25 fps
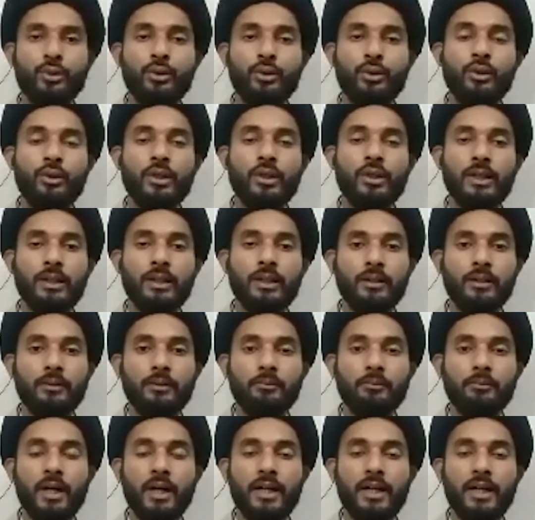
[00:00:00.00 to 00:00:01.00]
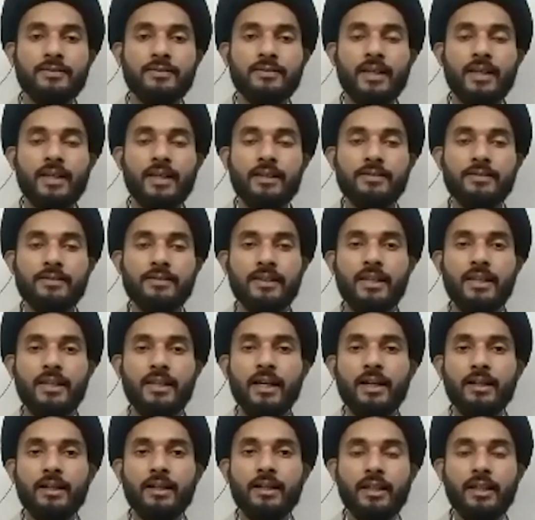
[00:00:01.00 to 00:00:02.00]
तो अर्ज अर्ज
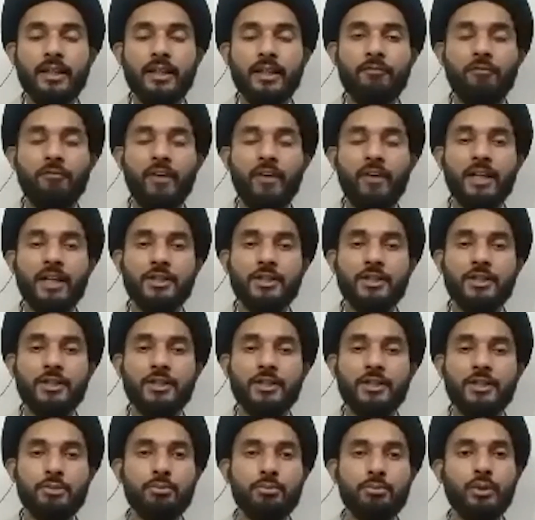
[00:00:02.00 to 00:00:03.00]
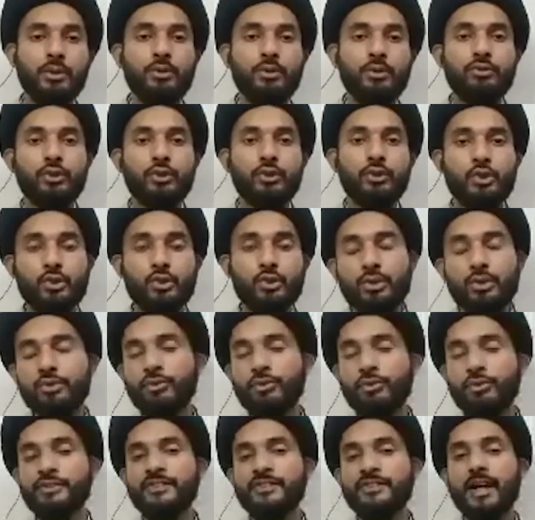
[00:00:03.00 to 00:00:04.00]
किया कि वाजिबुल वजूद
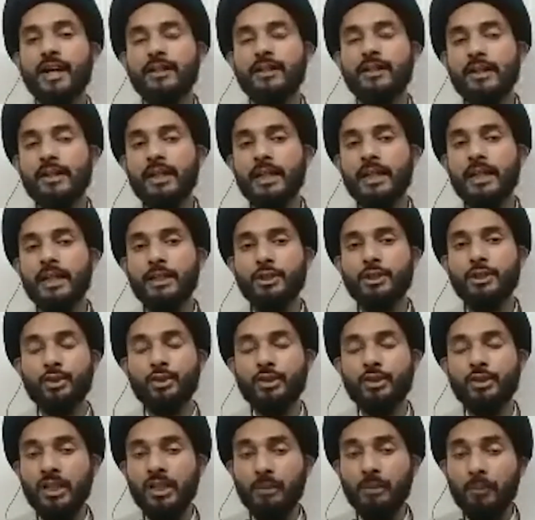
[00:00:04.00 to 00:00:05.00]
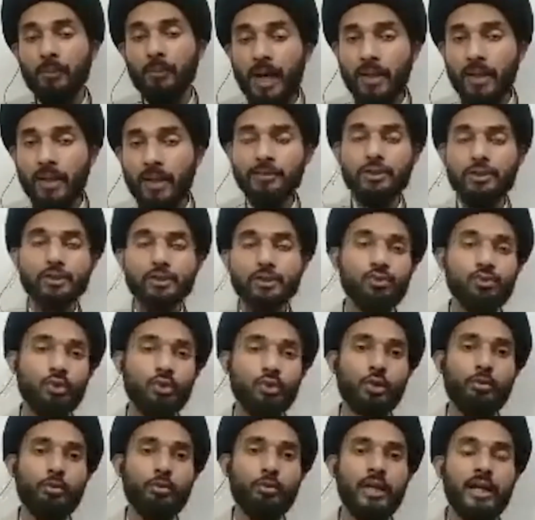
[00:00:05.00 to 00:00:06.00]
वो ज़ात है कि जो तमाम
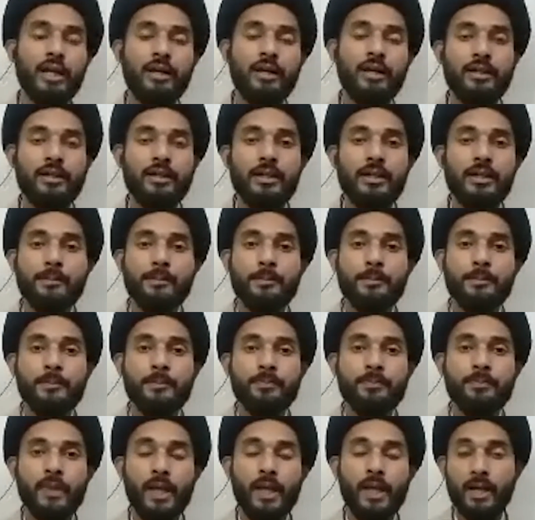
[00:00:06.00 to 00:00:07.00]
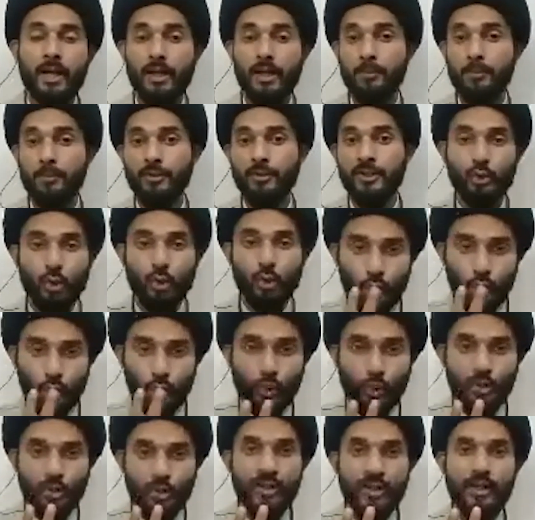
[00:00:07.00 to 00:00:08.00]
चीज़ों को बना रही है अगर हम फर्ज कर
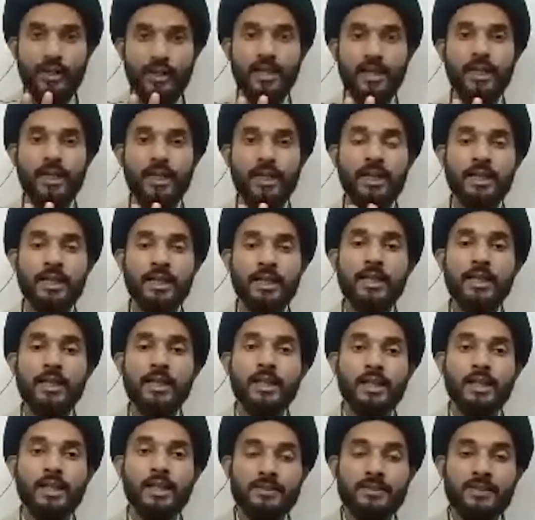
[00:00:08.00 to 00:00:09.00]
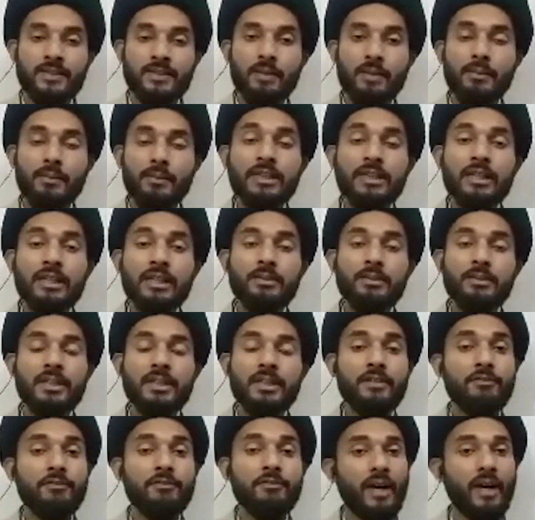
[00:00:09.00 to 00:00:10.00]
लें कि दो खुदा हैं इसका
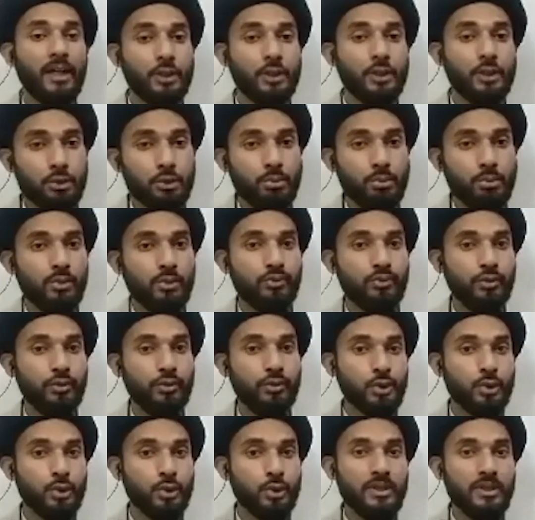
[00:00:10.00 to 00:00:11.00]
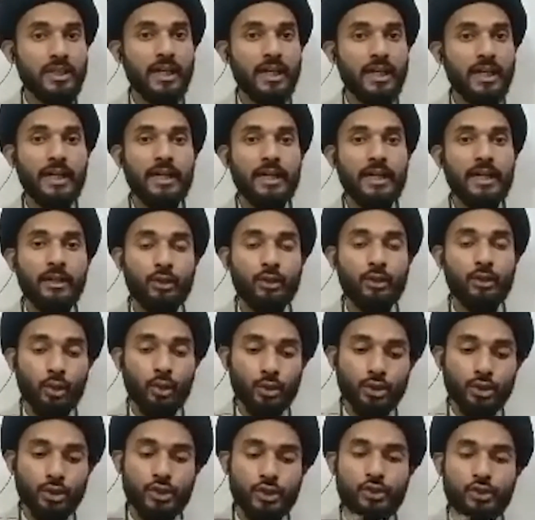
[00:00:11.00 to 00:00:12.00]
मतलब ये वाजिबुल वजूद क्या है
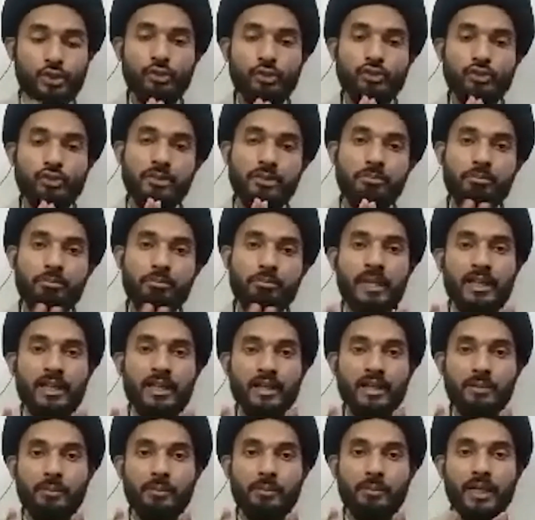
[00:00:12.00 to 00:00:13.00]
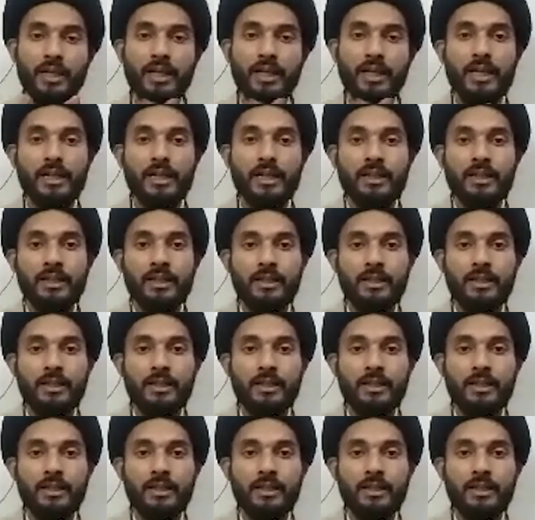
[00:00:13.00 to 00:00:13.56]
दो चीज़ों से मिलकर बना है